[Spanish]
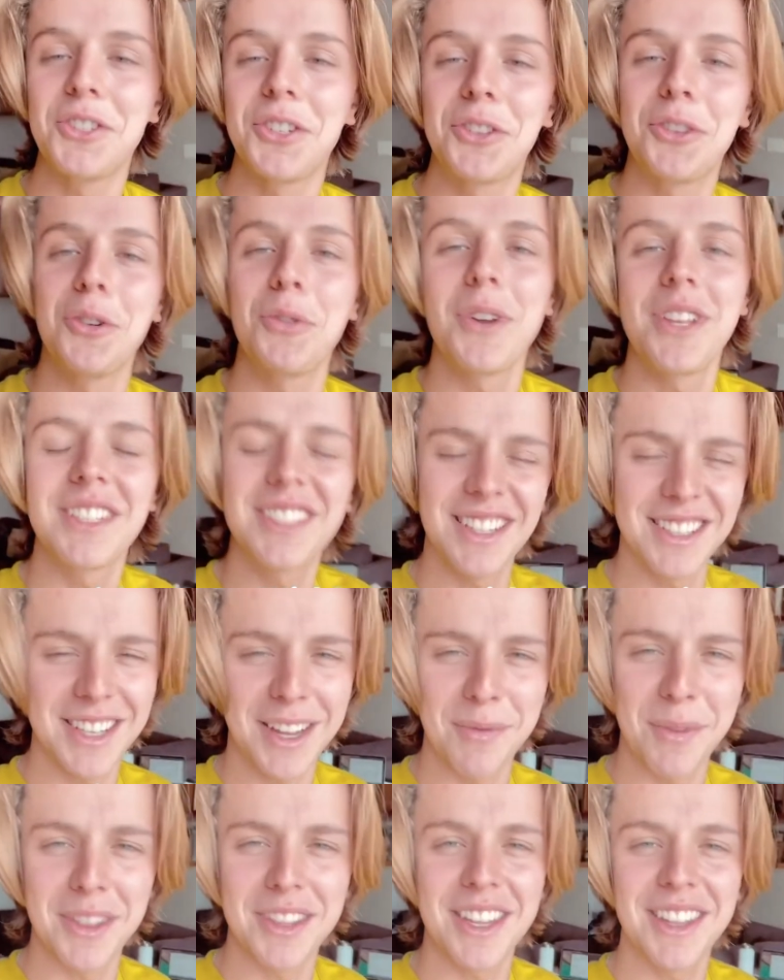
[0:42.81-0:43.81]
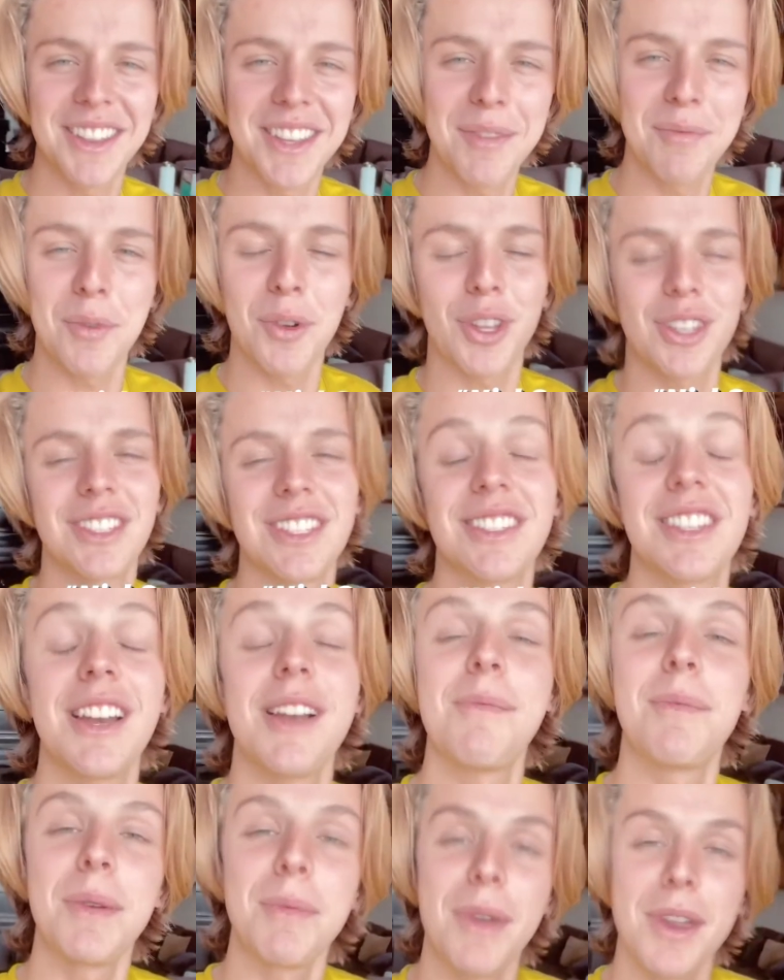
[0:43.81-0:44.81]
de octubre estén al pendiente porque se está
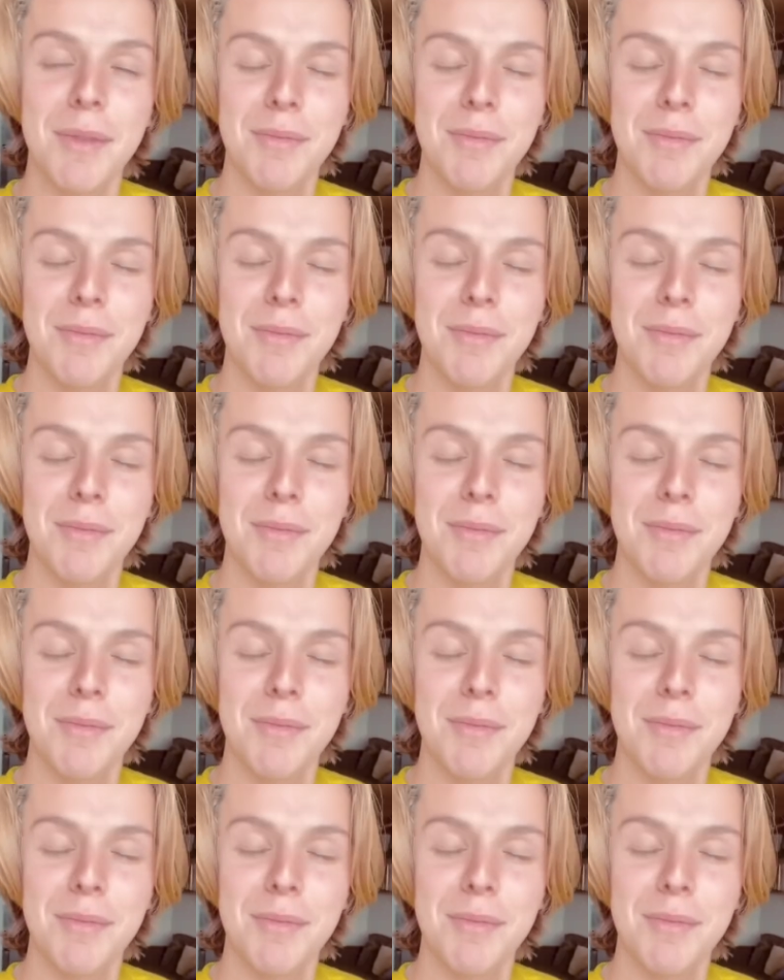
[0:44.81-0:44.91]
el primer